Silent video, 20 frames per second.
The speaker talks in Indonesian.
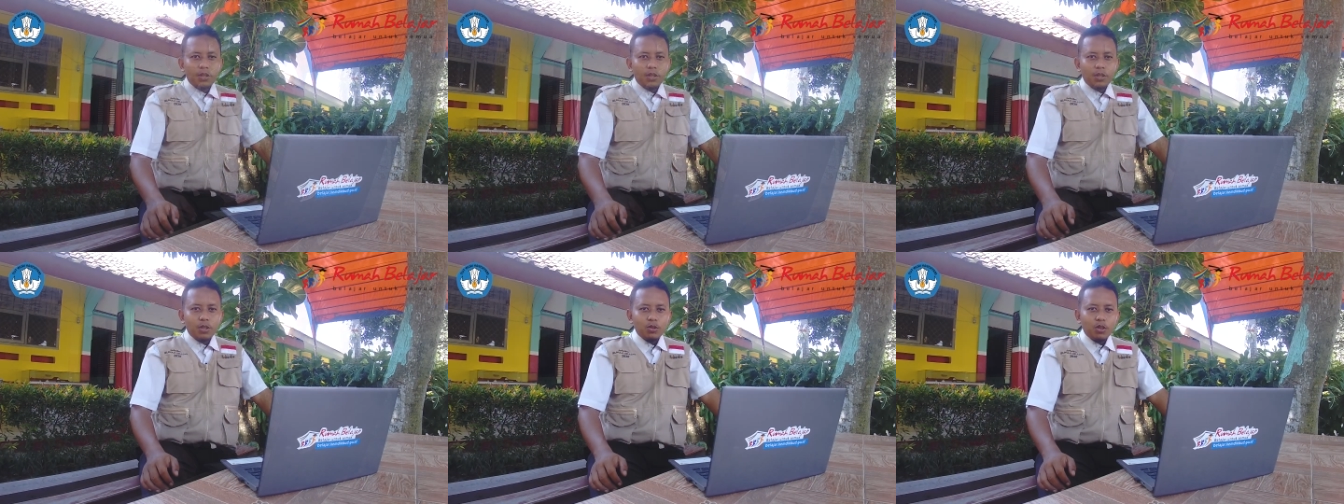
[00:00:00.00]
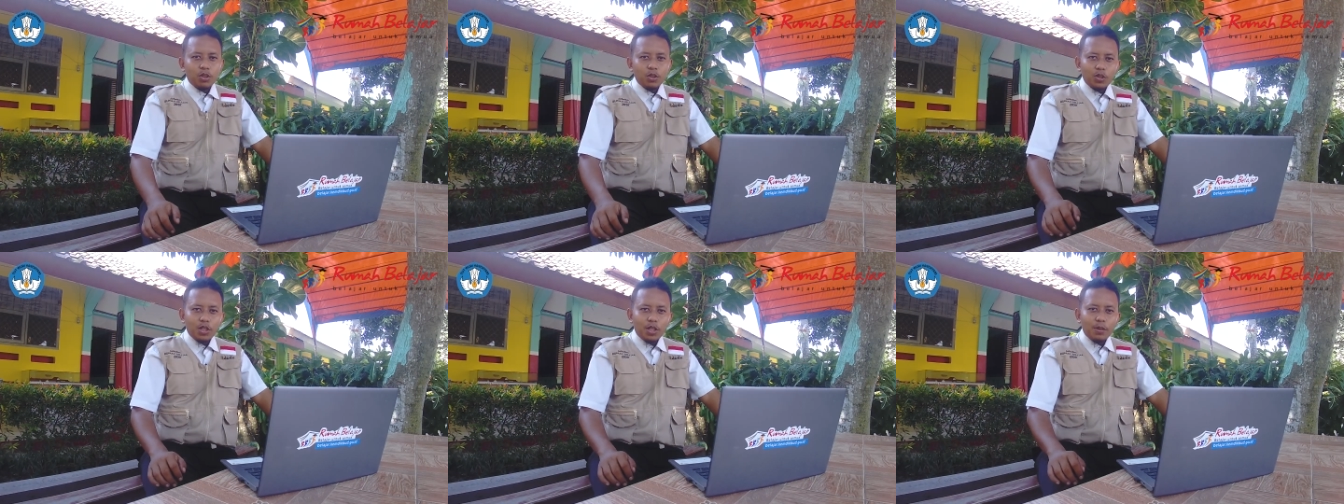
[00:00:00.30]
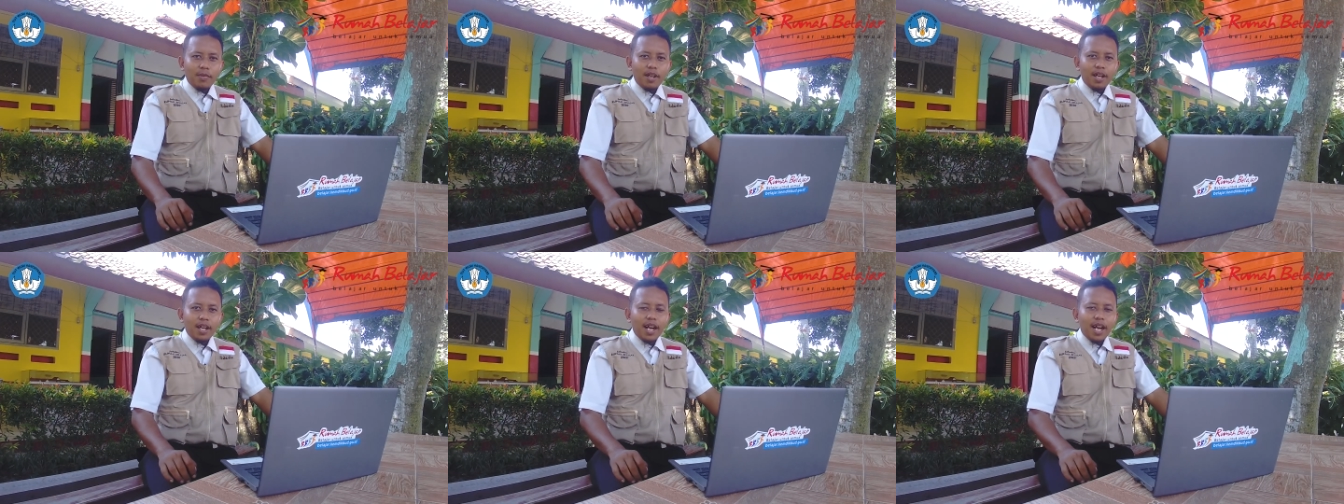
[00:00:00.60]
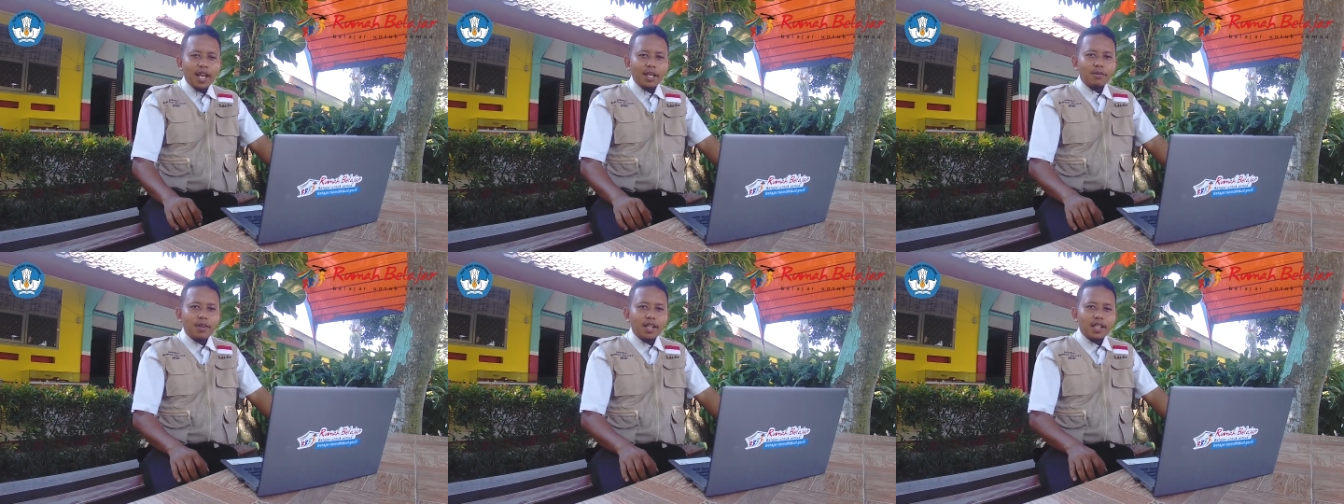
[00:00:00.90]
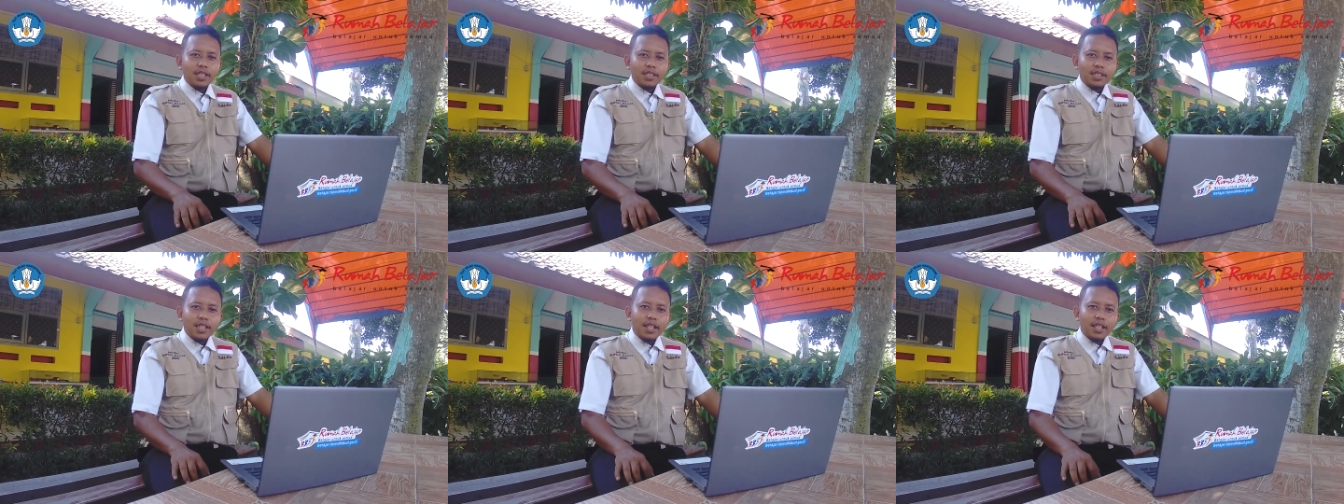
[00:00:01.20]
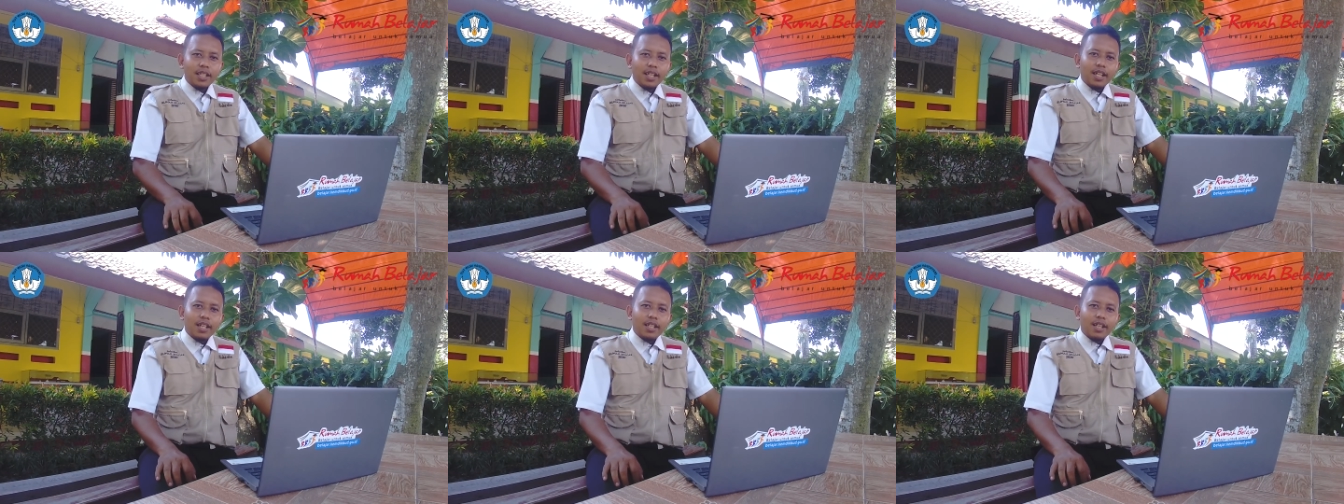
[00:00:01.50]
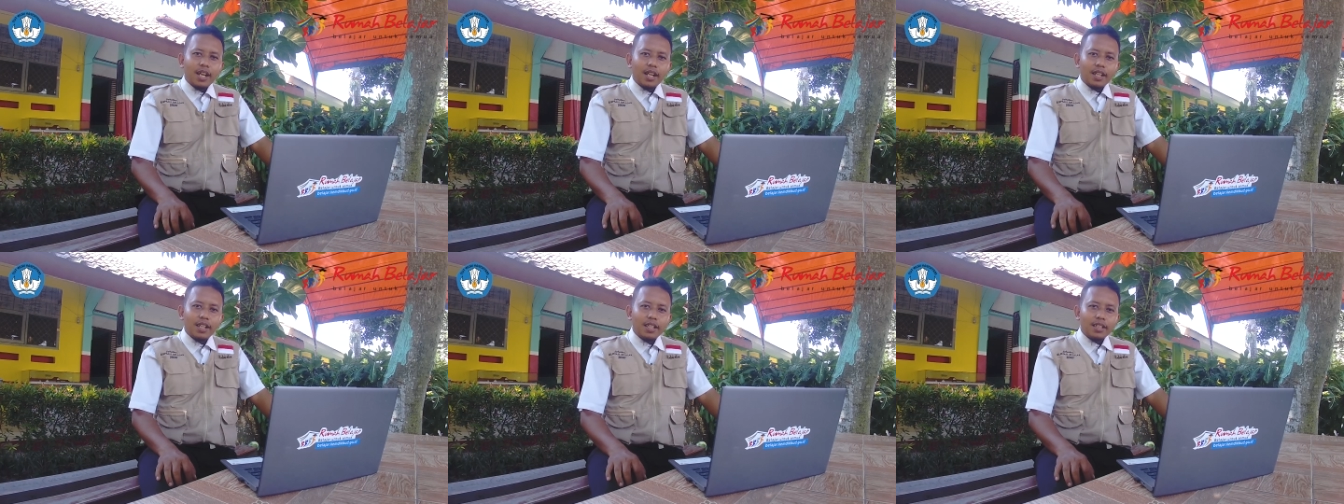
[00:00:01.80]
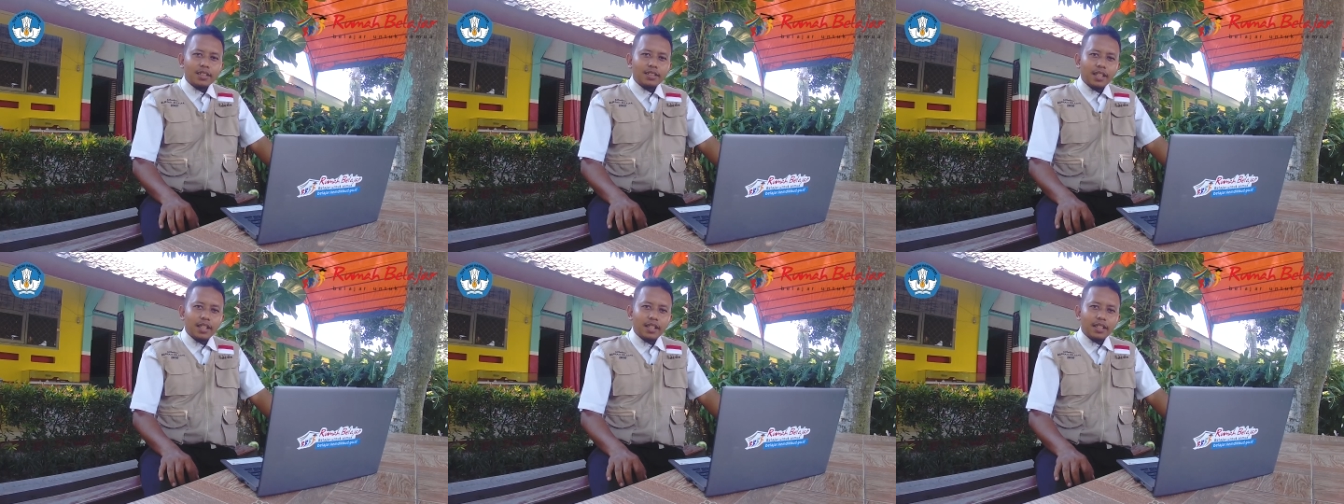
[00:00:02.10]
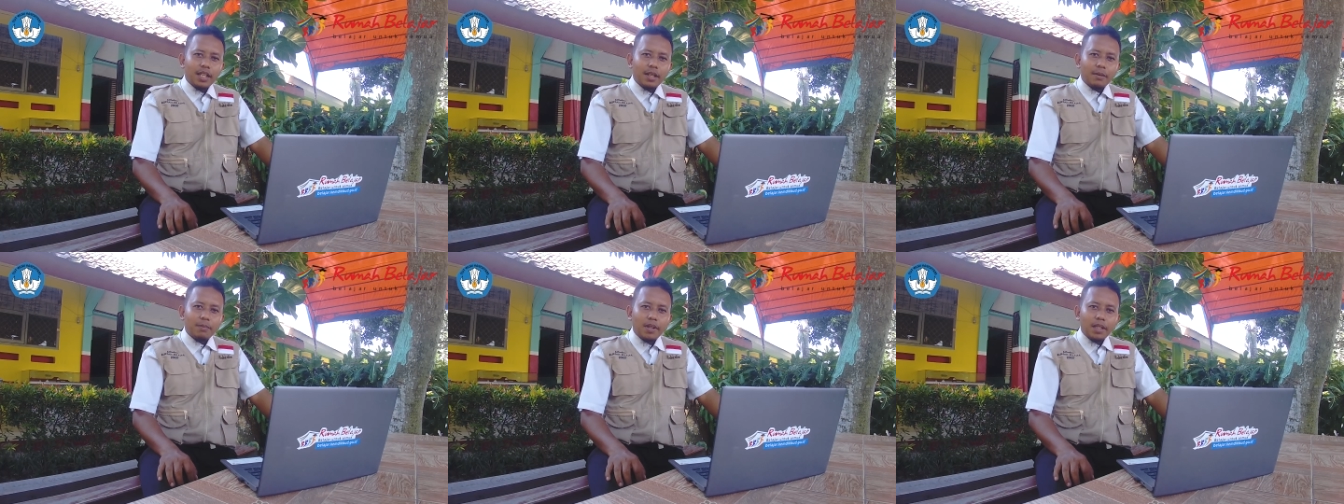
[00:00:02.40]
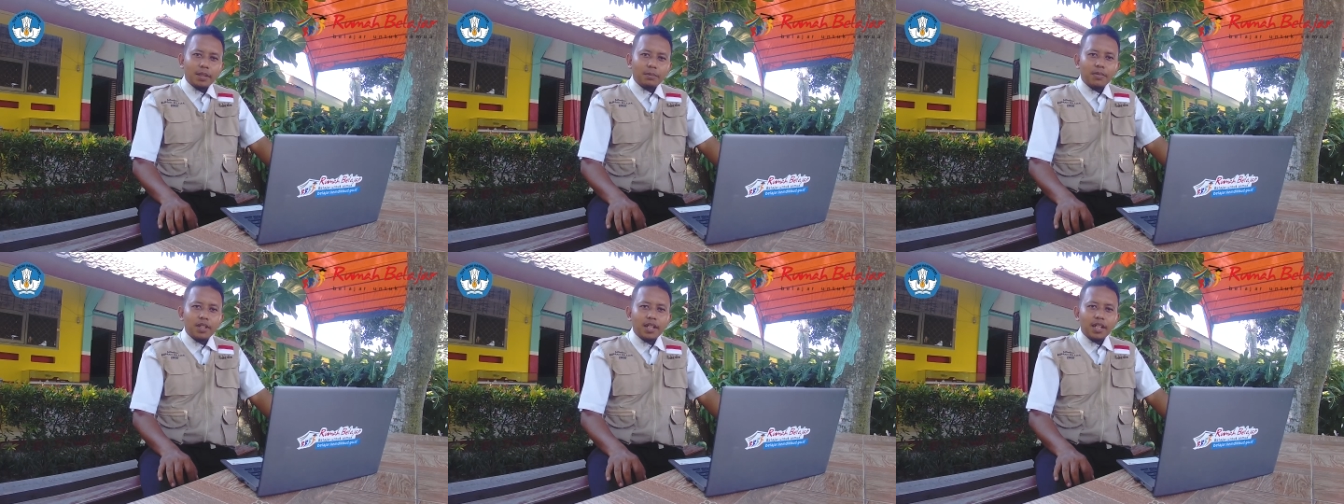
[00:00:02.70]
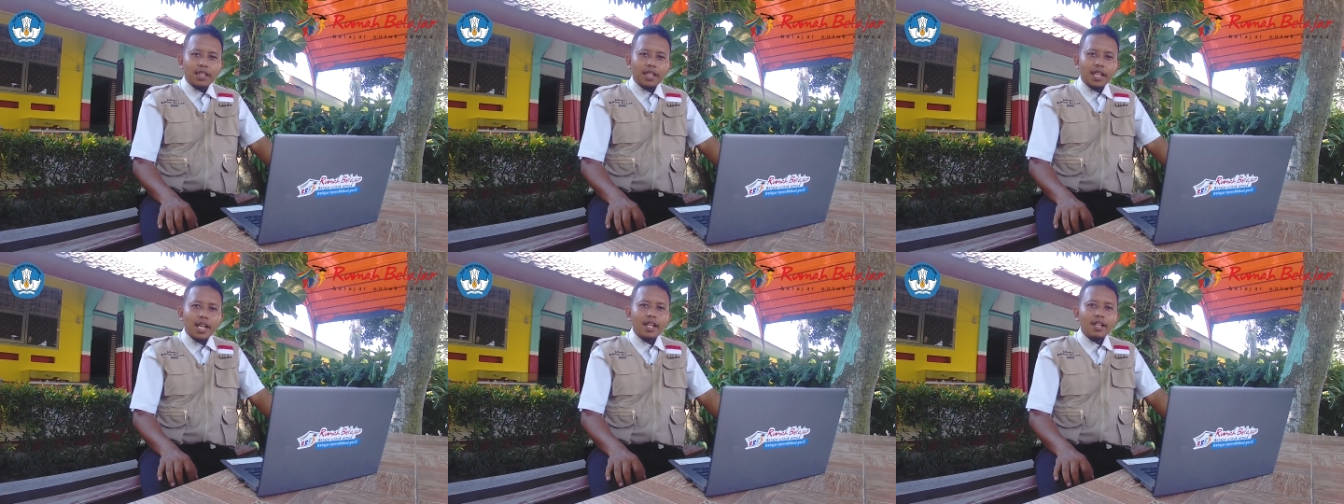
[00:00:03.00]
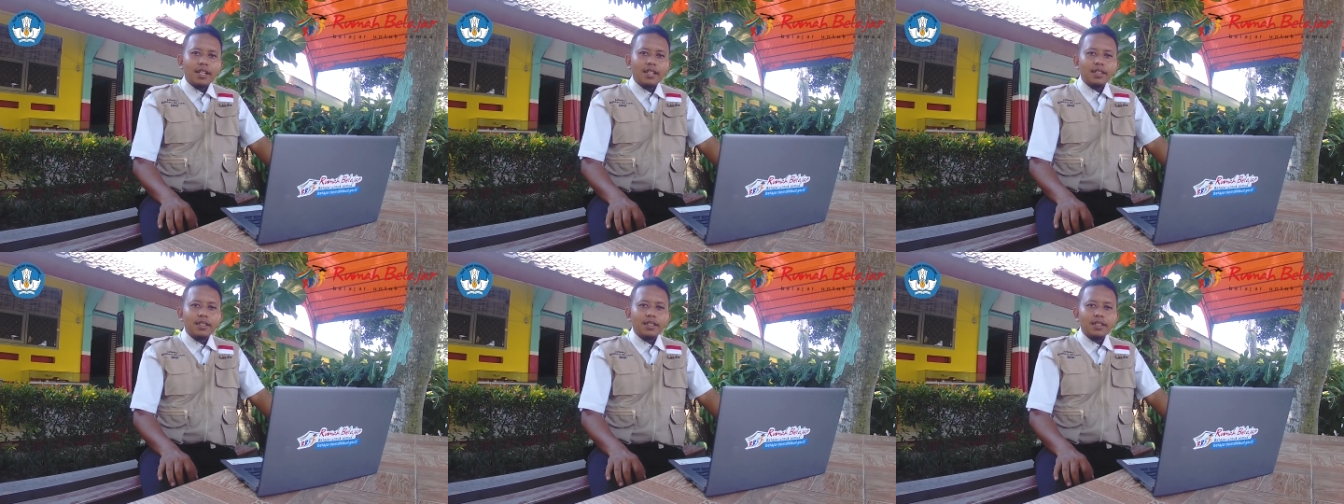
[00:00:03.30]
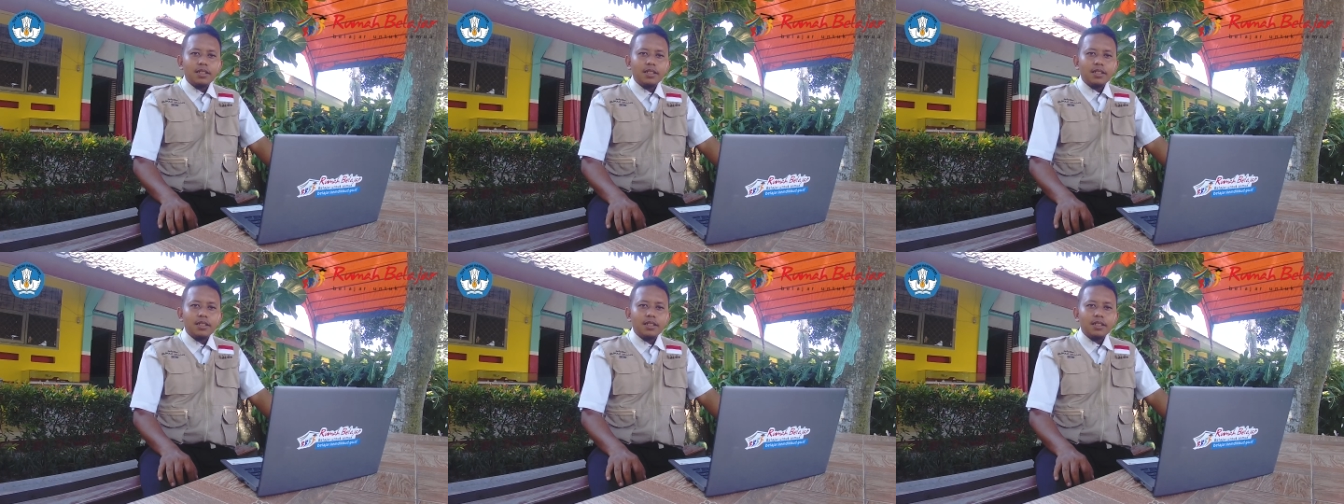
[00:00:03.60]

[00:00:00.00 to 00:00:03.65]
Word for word: Suatu kebanggaan bagi saya karena saya dapat mengenal